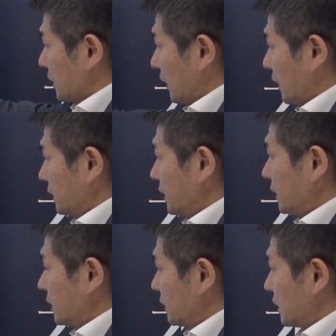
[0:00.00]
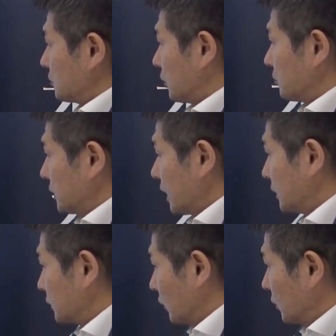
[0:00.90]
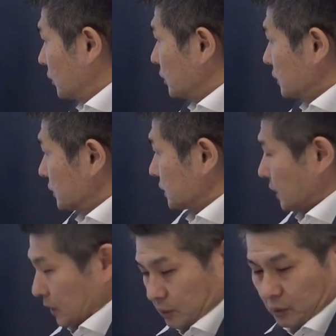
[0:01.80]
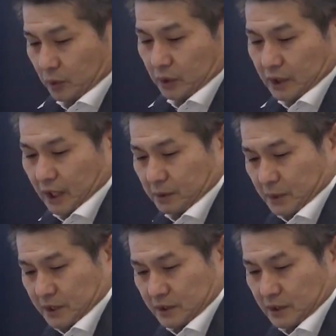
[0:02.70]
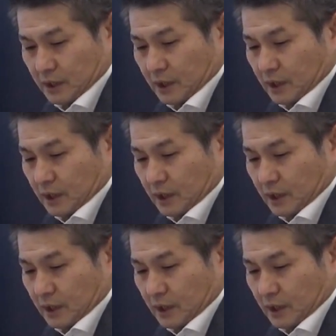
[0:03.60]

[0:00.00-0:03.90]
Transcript: 高値圏でのもみ合いといったところになります。